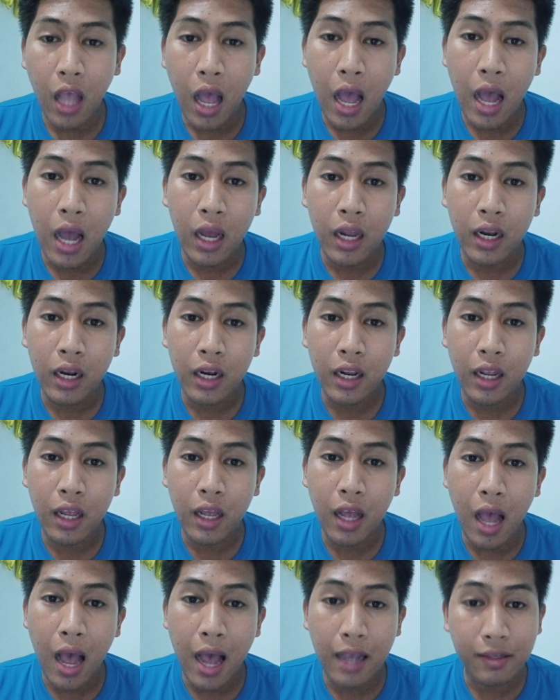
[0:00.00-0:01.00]
Ang
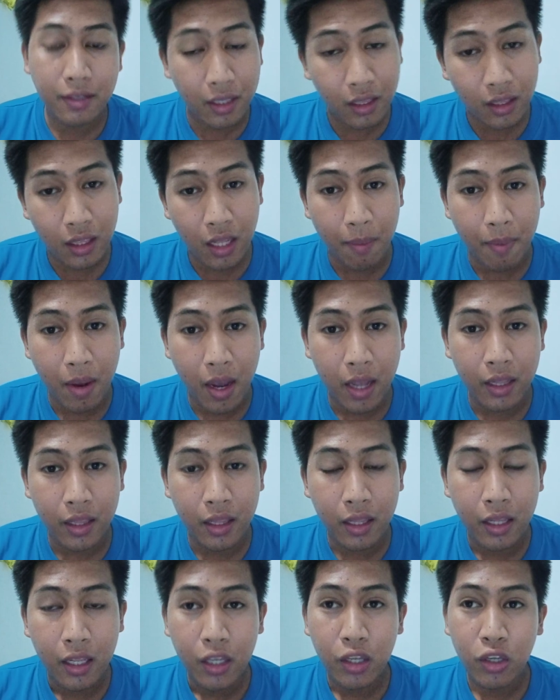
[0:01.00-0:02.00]
asset
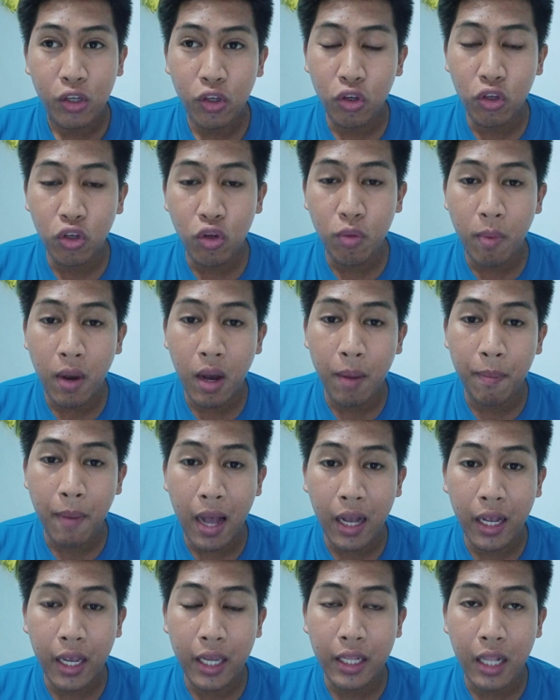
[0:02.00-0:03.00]
naman, yun yung mga
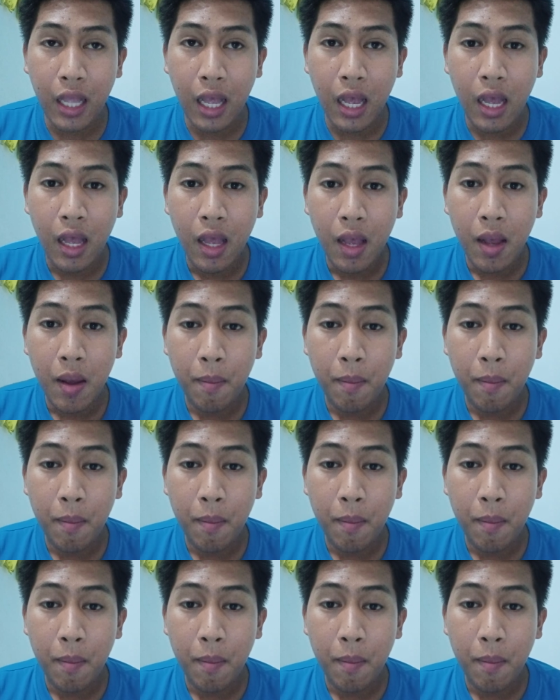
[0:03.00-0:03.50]
bagay na